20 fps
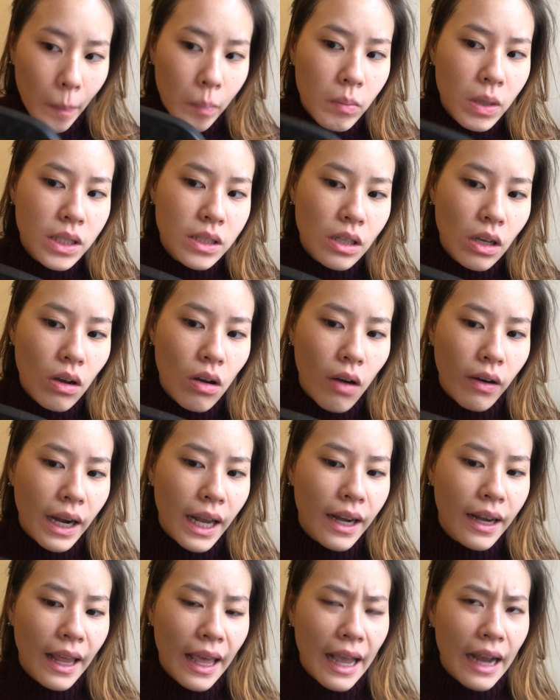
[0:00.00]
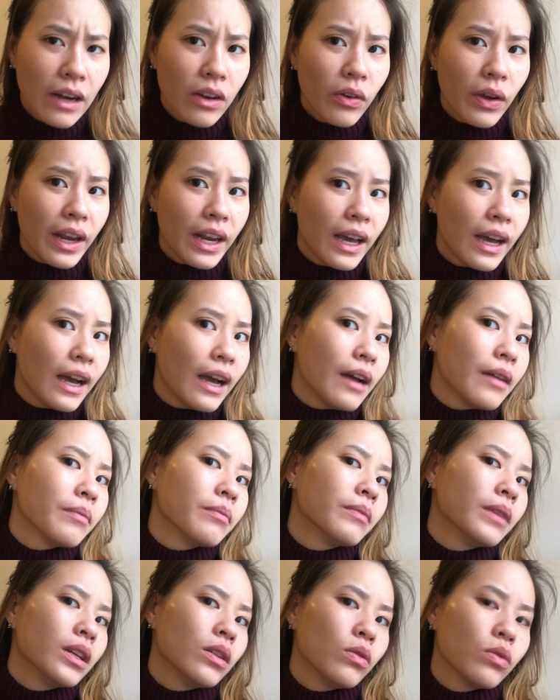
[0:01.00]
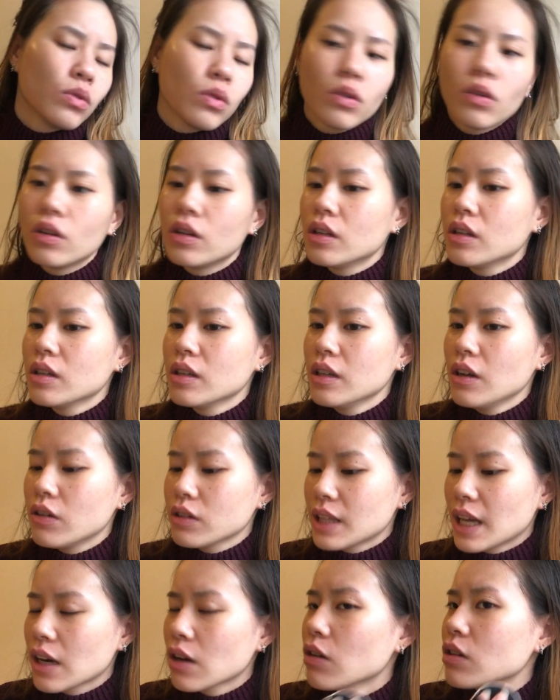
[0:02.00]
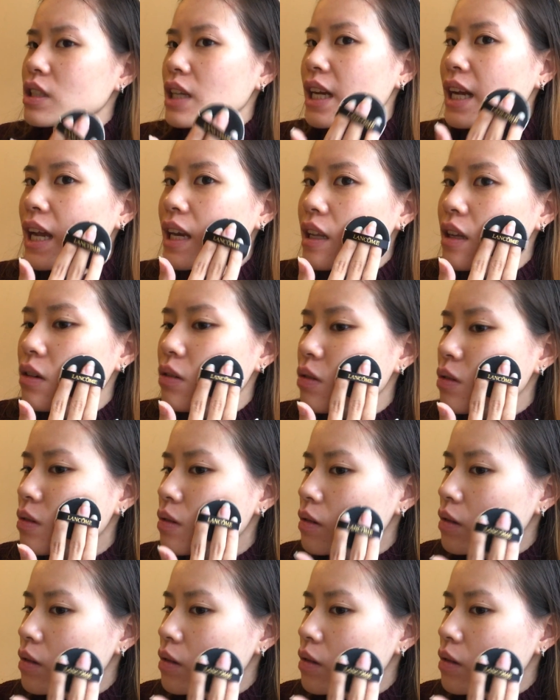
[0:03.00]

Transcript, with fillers: มันจะออกแดงๆหน่อยนะคะไม่รู้ทุกคนเดี๋ยวตั๊กลองใช้ด้านนี้ดู